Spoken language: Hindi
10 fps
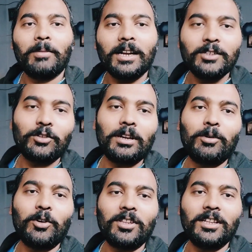बारिश हो रहा
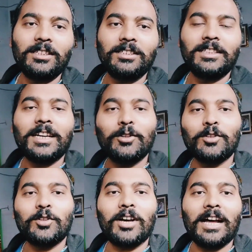है बहुत तेज ठीक है
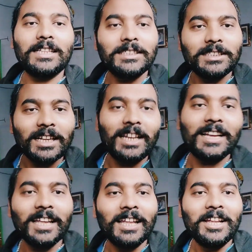दोस्तों आते हैं चिकन
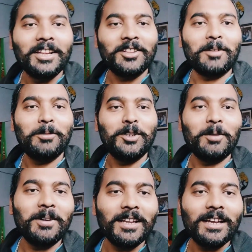लेके तब
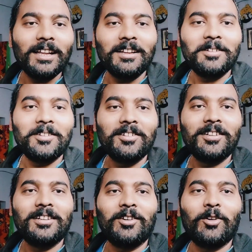वीडियो बनेगा
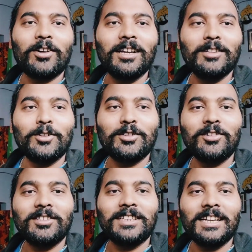ओके
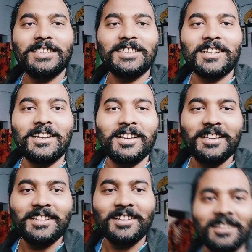दोस्तों जा रहे हैं चिकन लेने